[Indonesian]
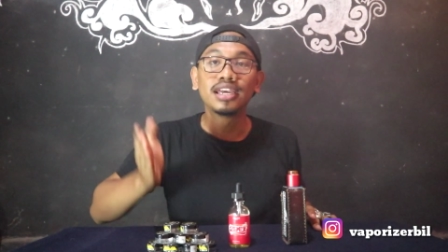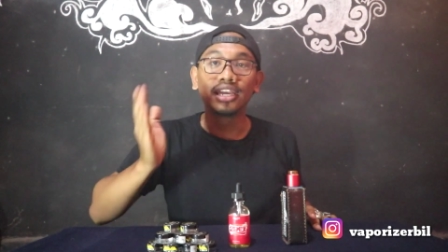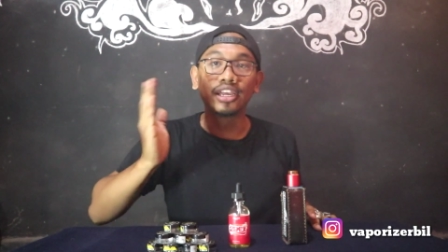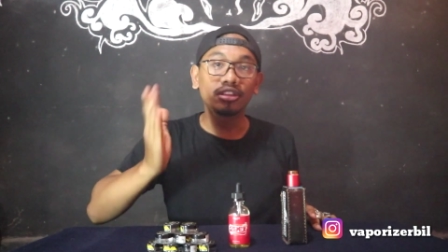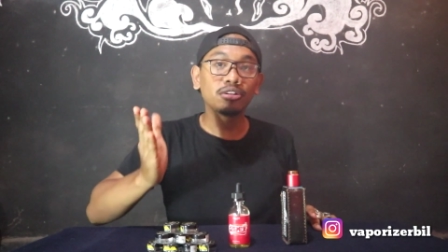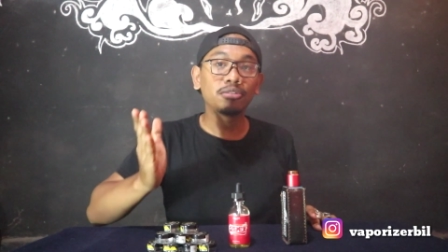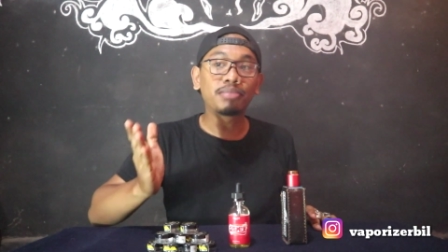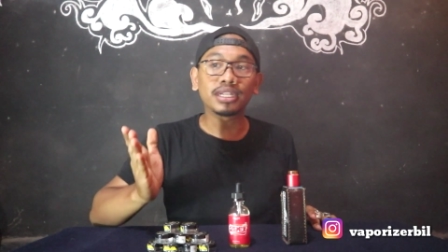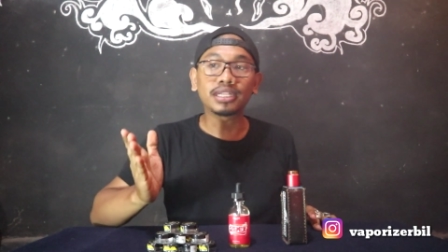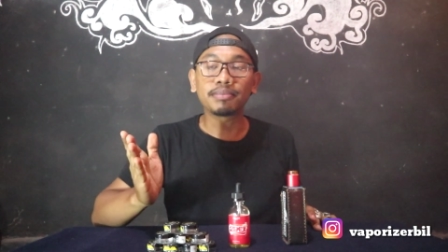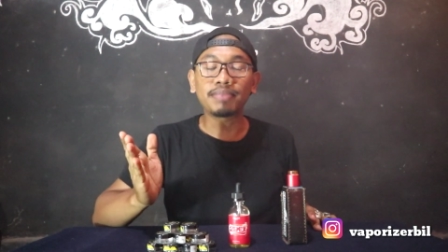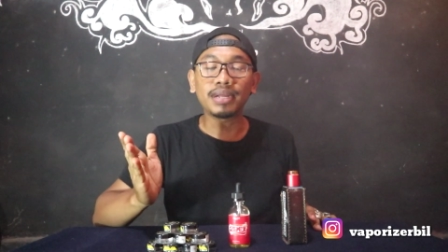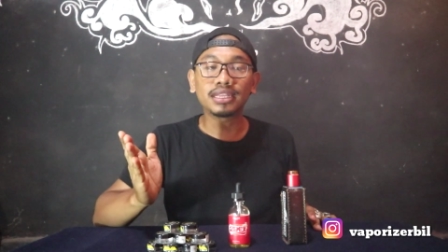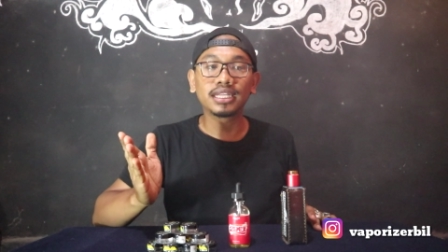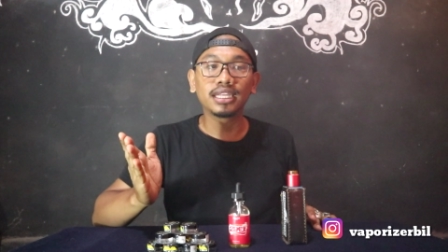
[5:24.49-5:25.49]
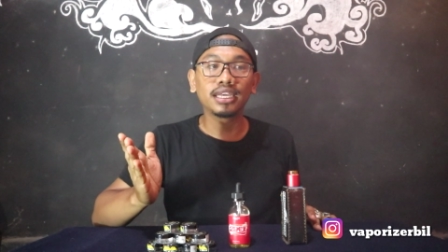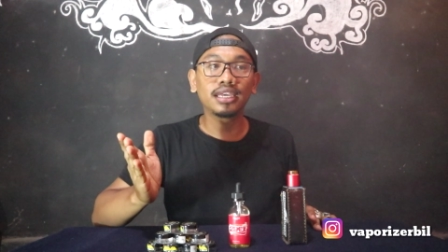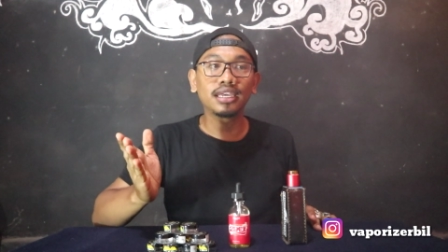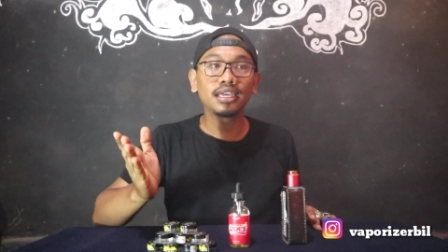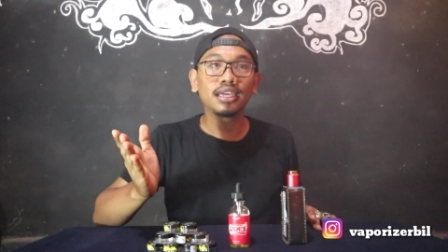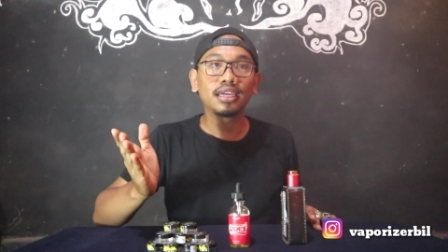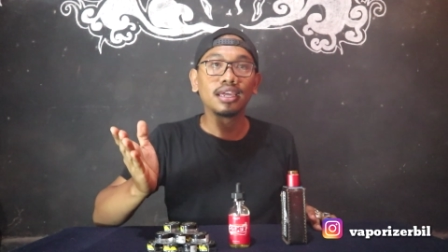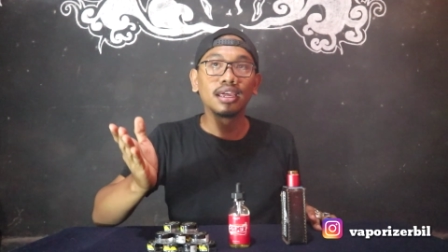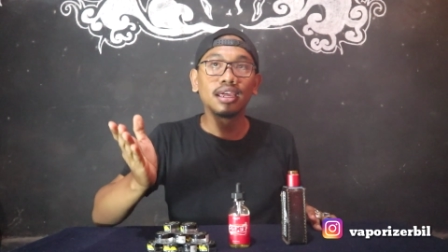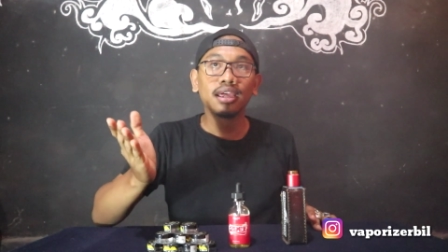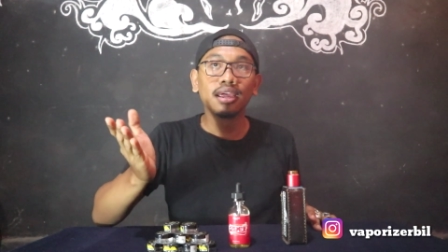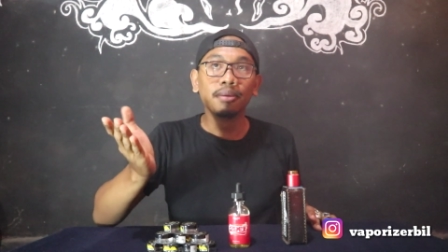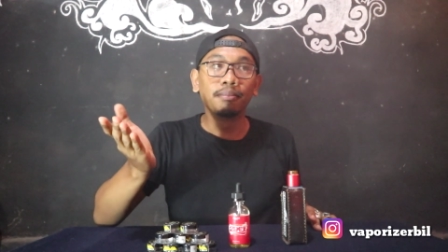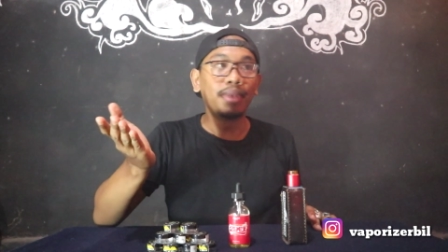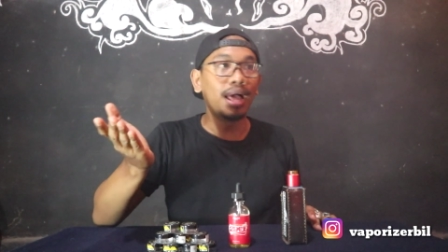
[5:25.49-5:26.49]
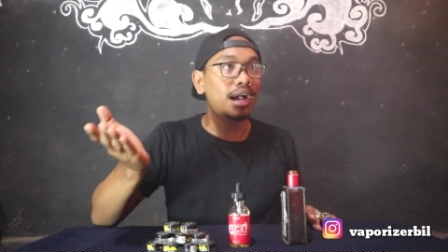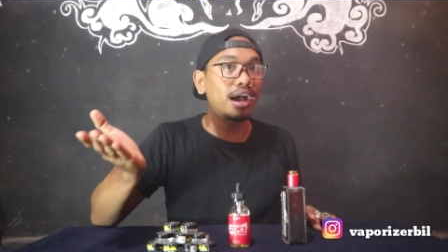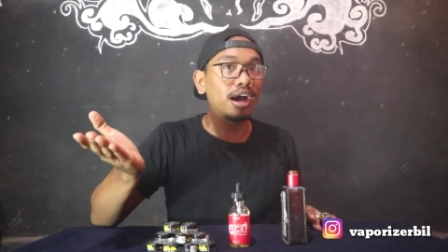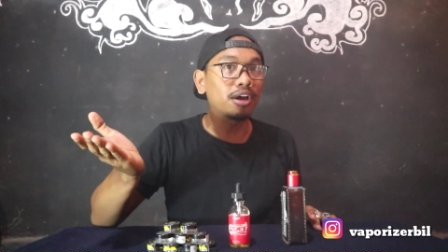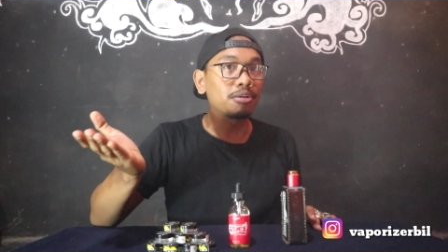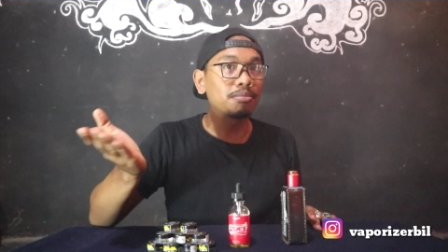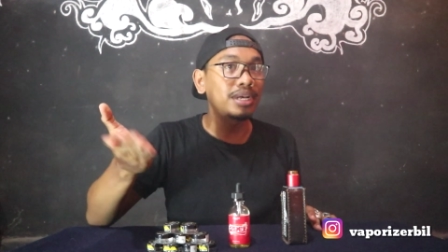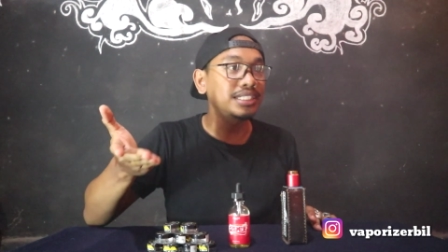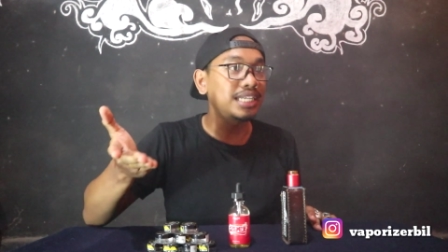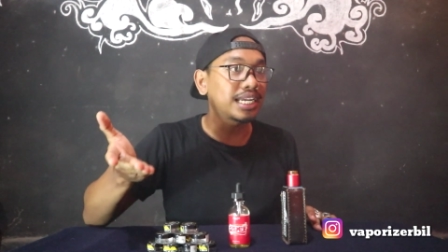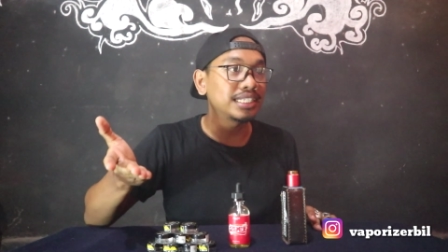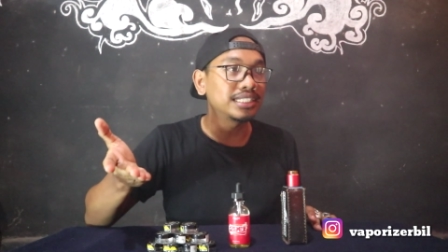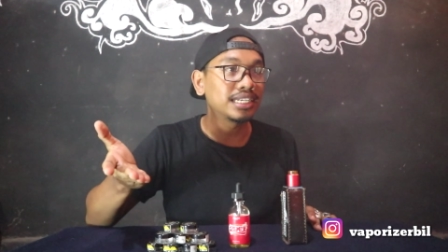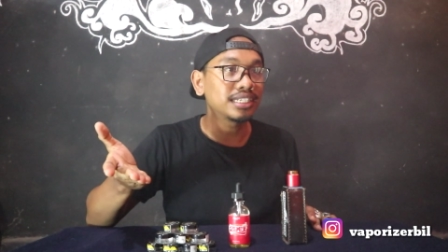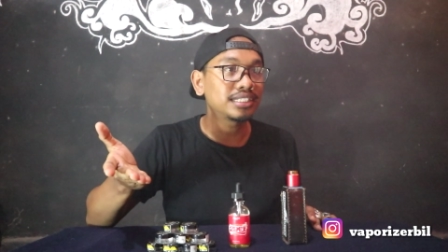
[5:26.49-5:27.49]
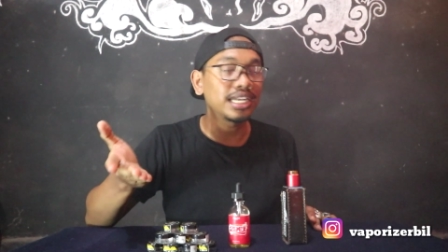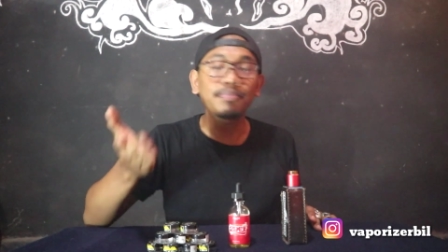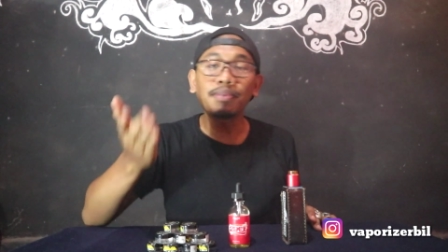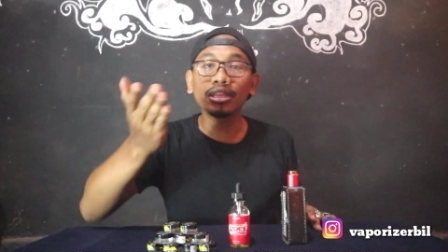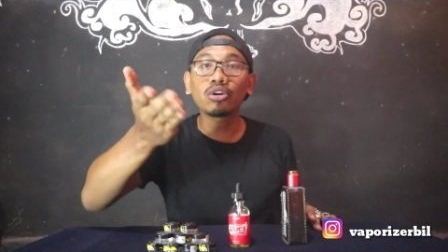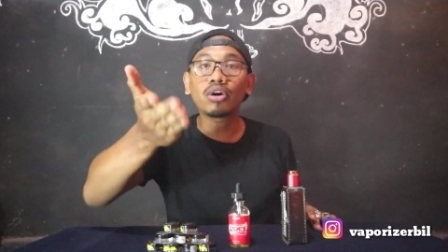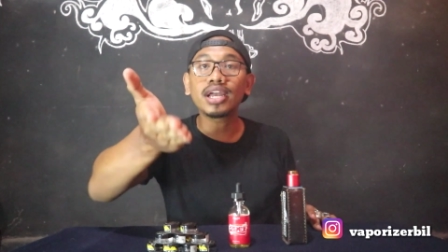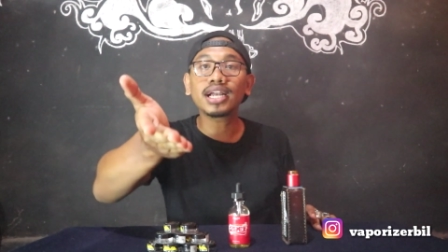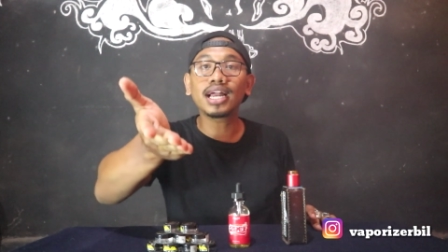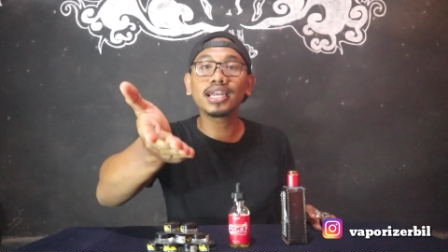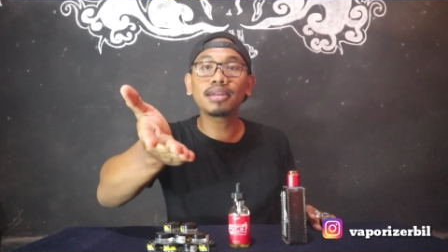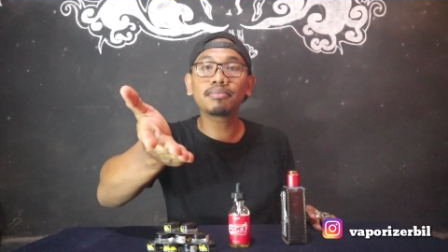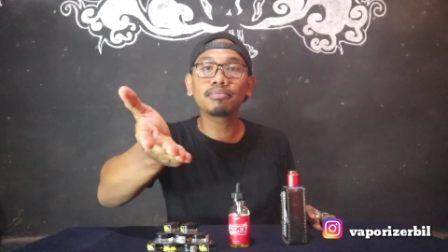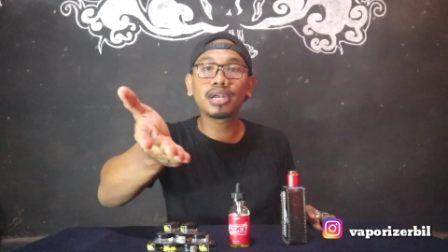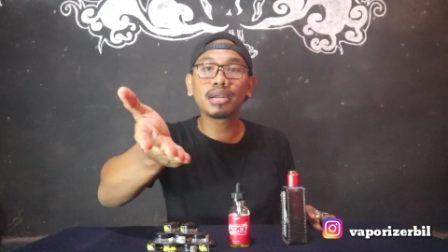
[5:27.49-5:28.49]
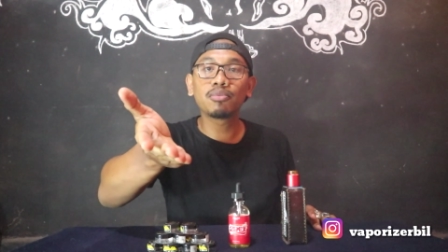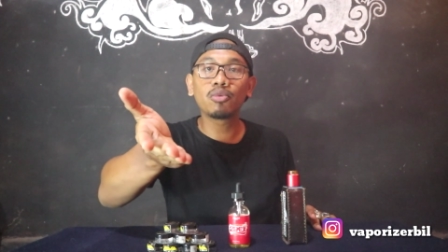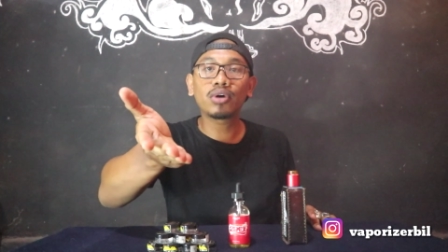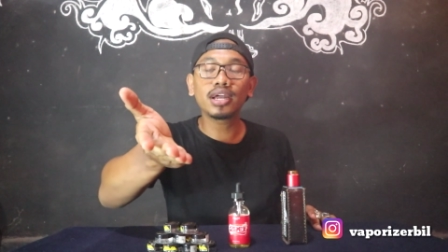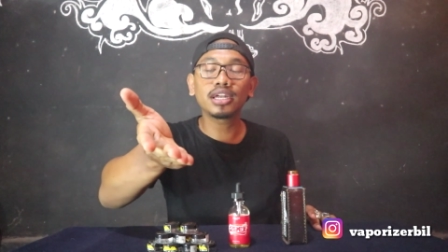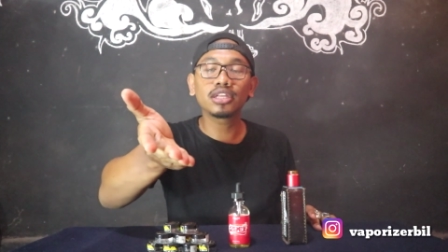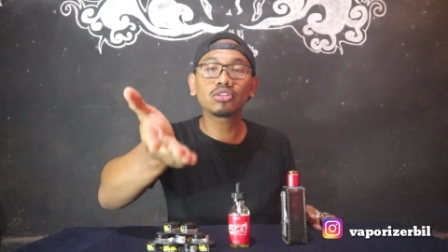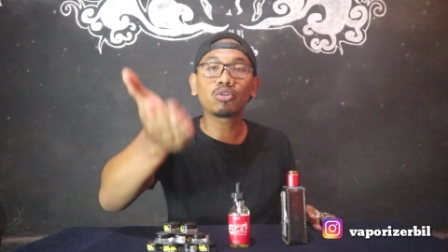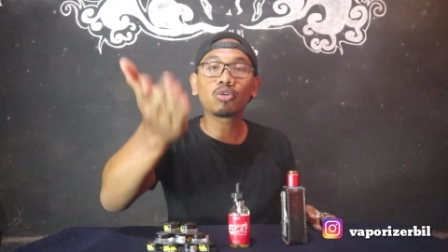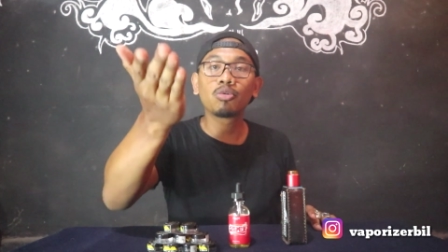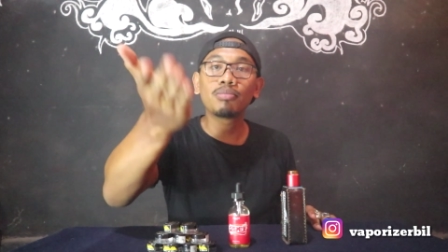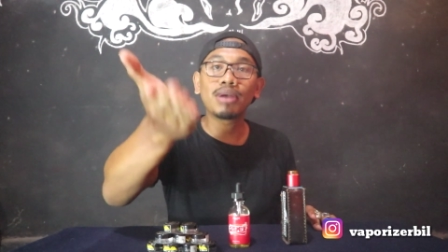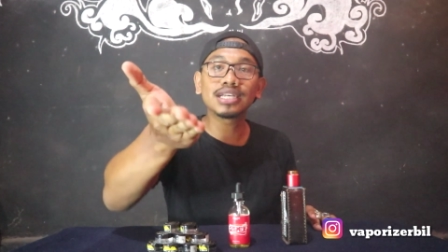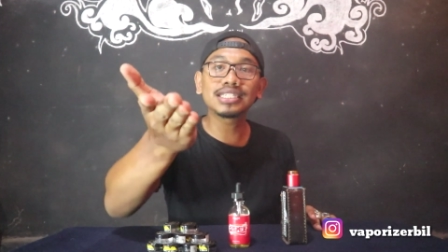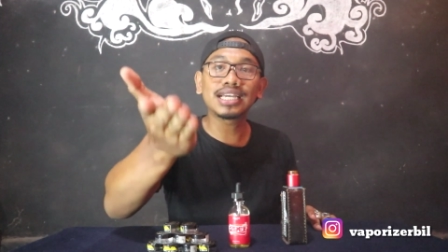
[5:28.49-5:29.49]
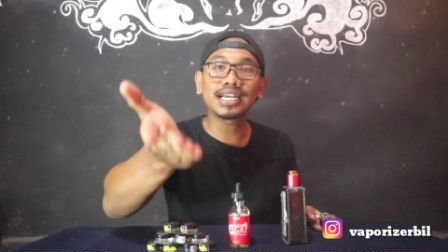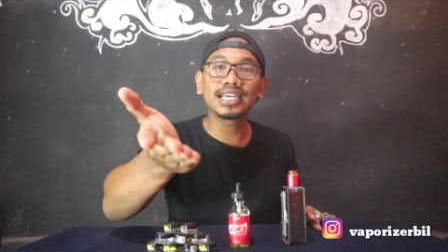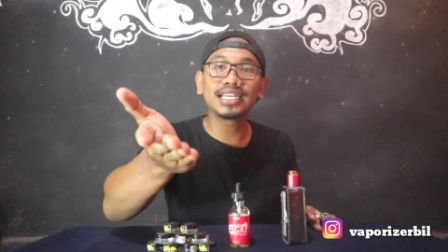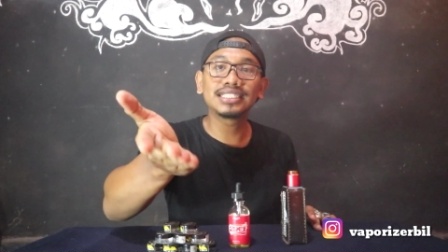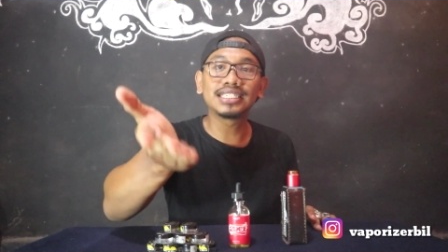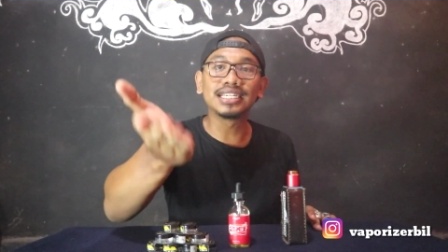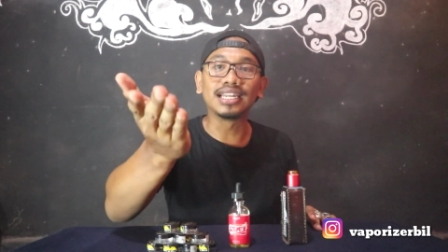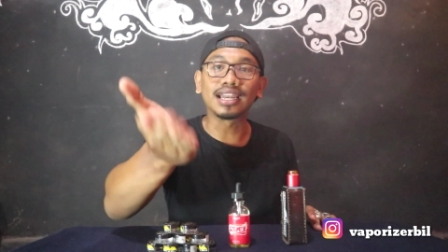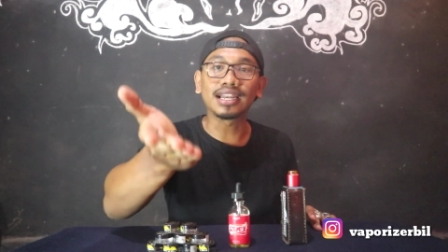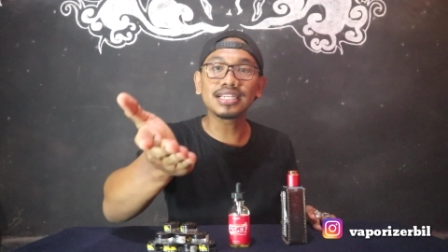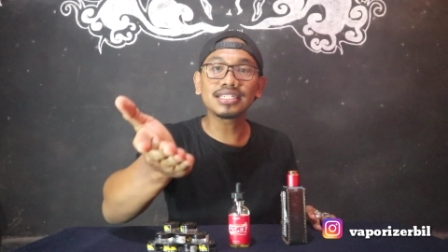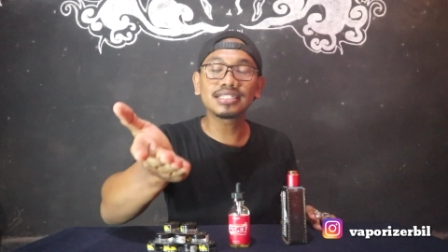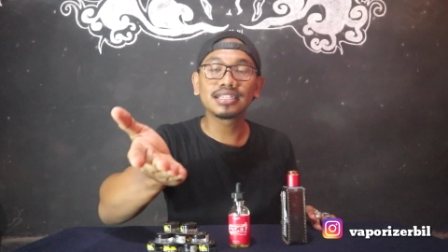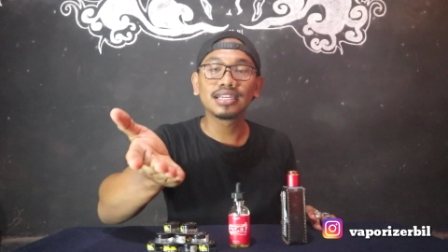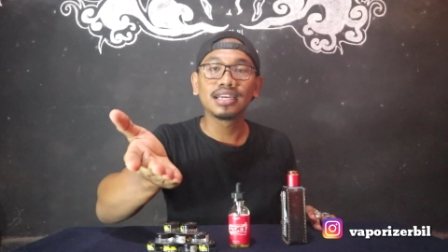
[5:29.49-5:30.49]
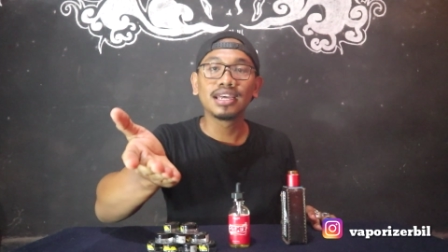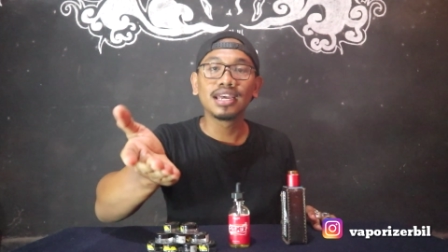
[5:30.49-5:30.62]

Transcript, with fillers: Itu bertempat di belakang rumah sakit Cideres. Jadi patokan kalian menemukan itu rumah sakit Cideres